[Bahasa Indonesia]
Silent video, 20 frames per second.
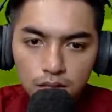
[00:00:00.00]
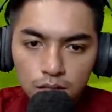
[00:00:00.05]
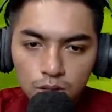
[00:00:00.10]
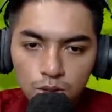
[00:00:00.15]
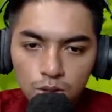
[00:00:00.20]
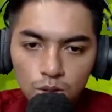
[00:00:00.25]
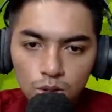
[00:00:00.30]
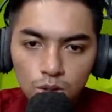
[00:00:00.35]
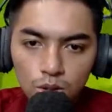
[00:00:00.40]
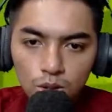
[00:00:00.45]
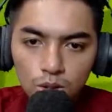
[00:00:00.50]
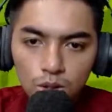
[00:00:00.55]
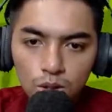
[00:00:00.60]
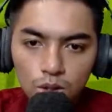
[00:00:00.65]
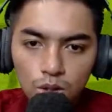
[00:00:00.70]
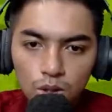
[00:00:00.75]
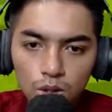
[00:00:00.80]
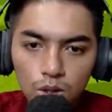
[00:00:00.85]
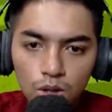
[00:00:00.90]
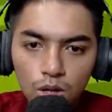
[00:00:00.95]

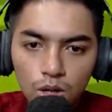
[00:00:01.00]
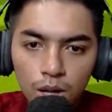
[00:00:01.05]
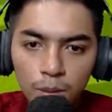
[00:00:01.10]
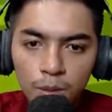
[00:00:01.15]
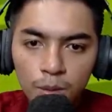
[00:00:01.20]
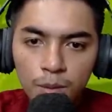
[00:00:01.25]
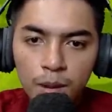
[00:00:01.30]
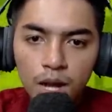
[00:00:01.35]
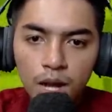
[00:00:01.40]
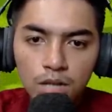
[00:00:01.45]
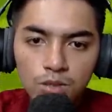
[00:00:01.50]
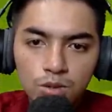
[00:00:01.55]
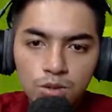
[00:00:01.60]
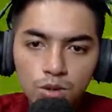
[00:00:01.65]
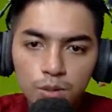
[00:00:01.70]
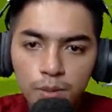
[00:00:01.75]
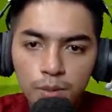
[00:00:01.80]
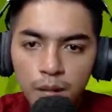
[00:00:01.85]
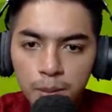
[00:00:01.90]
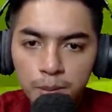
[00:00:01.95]
aduh nggak mau maju
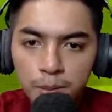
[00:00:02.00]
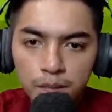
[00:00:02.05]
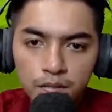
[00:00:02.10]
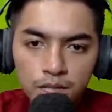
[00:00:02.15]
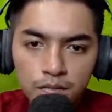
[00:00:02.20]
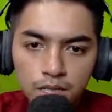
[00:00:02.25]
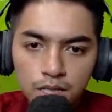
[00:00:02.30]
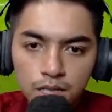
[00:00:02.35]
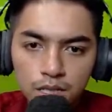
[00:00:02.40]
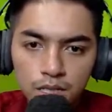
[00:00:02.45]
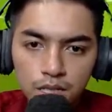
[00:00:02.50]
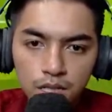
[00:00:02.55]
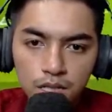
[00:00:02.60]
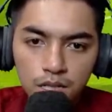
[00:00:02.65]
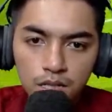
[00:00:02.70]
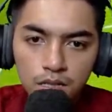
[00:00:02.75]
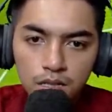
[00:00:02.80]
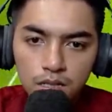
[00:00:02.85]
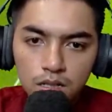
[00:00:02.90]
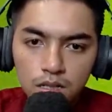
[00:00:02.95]
lo babe ye
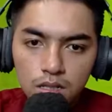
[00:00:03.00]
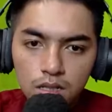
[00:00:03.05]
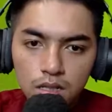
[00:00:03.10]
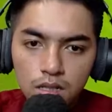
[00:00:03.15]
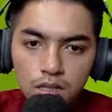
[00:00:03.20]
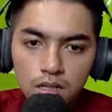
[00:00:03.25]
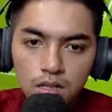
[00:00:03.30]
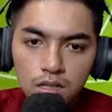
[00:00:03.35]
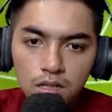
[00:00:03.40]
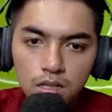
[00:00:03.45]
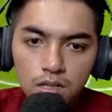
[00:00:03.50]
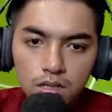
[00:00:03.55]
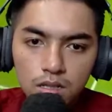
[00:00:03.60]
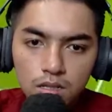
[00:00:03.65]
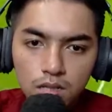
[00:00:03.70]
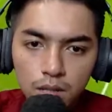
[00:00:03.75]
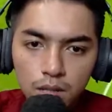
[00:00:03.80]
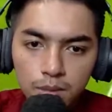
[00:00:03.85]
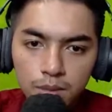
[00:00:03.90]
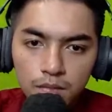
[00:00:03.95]

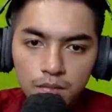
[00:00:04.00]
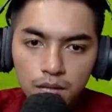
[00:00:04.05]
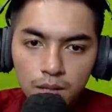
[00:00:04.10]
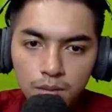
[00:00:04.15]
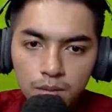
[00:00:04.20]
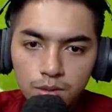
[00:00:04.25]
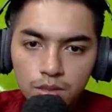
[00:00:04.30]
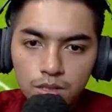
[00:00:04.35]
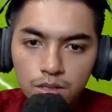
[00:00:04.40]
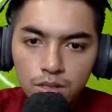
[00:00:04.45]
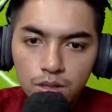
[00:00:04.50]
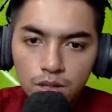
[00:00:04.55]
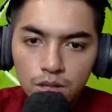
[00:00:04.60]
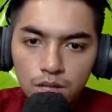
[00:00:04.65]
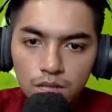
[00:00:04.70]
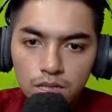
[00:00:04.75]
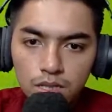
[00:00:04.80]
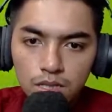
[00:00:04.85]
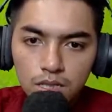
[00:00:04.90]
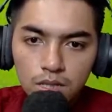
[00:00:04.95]
stamina mu iyo
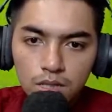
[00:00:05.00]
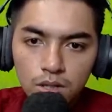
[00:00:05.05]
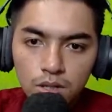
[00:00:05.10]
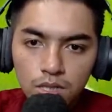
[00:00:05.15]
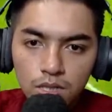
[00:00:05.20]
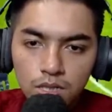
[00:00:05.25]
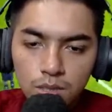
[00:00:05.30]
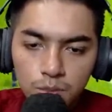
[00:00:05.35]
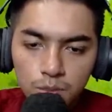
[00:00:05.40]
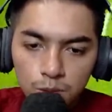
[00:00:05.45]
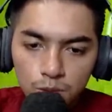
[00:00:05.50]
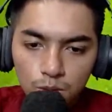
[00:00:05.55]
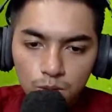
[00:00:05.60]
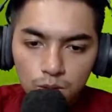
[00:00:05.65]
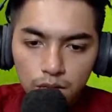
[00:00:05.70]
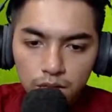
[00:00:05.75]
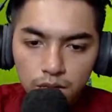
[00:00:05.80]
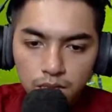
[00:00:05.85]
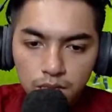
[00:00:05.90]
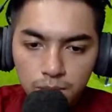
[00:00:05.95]
ngerti kondisimu
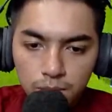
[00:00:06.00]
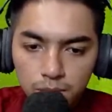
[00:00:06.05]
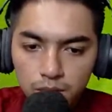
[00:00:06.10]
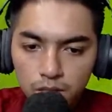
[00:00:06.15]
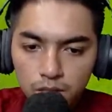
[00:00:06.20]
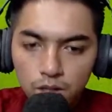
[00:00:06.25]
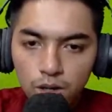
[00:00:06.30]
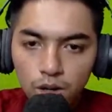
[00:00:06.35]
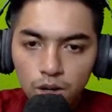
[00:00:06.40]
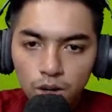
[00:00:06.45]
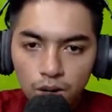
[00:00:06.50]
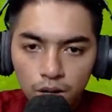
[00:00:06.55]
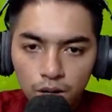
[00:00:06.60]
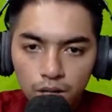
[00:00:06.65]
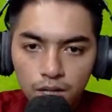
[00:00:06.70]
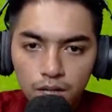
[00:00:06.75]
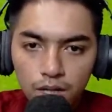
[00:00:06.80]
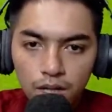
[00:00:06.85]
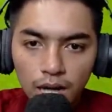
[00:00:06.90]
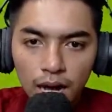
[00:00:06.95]
kuning tapi yo
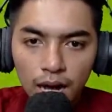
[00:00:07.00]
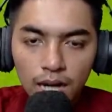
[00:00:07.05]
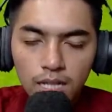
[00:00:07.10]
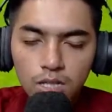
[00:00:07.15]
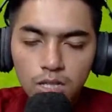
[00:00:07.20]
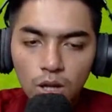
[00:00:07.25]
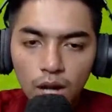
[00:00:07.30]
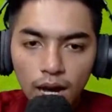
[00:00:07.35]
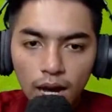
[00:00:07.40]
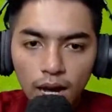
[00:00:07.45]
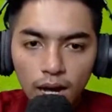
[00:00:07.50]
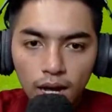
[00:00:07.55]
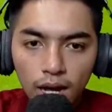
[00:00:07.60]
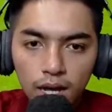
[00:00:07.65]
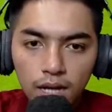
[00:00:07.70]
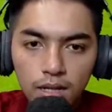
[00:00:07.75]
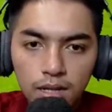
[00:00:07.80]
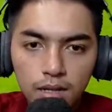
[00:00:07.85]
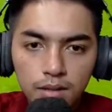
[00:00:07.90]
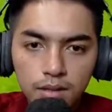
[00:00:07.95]
lari
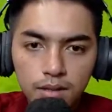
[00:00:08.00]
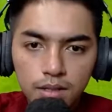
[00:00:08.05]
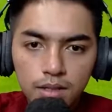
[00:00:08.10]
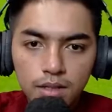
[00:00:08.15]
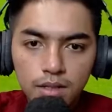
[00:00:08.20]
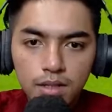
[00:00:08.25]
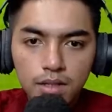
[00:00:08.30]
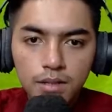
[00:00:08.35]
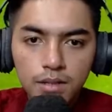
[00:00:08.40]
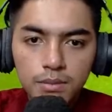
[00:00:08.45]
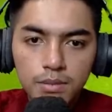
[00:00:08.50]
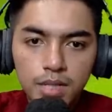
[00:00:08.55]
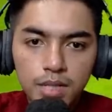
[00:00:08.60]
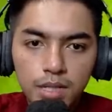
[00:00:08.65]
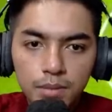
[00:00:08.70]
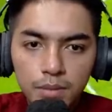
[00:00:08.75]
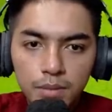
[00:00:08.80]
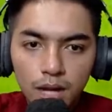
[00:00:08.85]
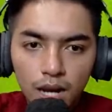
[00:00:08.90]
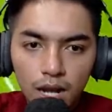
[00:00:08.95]
lah
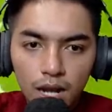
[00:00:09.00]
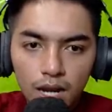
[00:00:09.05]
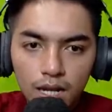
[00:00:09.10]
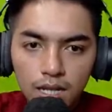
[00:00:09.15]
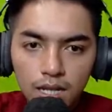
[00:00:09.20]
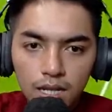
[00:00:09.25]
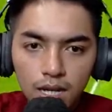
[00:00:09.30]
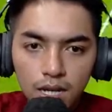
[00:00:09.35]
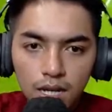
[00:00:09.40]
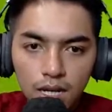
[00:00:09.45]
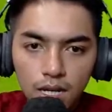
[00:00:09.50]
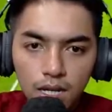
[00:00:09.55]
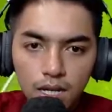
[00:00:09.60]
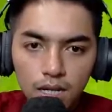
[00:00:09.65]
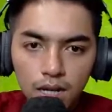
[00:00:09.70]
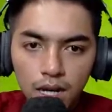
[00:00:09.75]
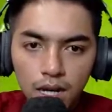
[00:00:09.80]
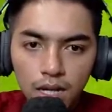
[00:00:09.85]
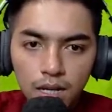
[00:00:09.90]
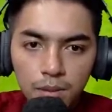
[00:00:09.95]
minimal lari lah
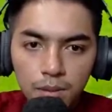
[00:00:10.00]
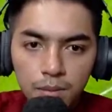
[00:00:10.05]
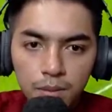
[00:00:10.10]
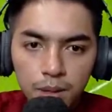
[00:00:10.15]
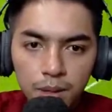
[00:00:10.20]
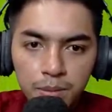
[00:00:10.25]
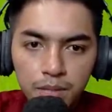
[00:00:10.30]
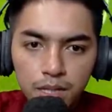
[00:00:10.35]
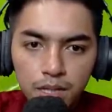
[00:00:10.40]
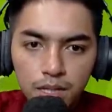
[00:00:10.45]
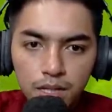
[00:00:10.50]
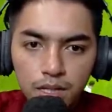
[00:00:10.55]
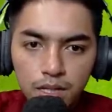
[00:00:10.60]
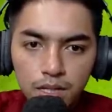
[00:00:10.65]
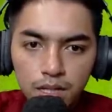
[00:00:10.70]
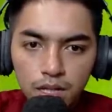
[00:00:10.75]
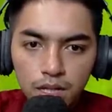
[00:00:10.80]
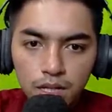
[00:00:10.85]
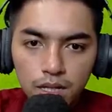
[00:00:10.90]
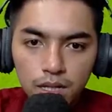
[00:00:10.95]
eh babe
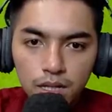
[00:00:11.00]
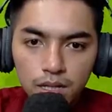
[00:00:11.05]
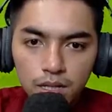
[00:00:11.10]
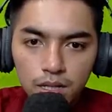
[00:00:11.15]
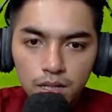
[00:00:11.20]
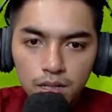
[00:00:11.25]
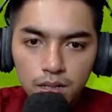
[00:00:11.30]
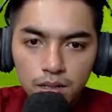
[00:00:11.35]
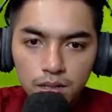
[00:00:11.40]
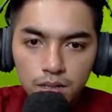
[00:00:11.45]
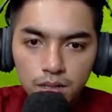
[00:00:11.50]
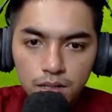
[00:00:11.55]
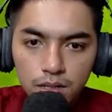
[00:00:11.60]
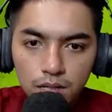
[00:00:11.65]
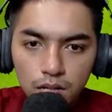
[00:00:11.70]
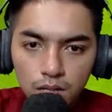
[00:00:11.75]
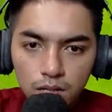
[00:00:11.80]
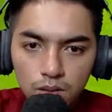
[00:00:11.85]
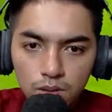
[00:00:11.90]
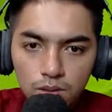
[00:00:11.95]
eh
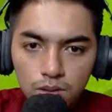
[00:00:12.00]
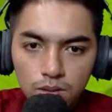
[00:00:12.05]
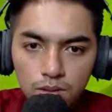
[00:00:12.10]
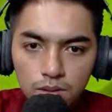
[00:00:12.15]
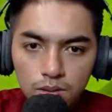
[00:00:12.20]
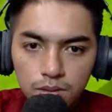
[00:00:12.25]
anu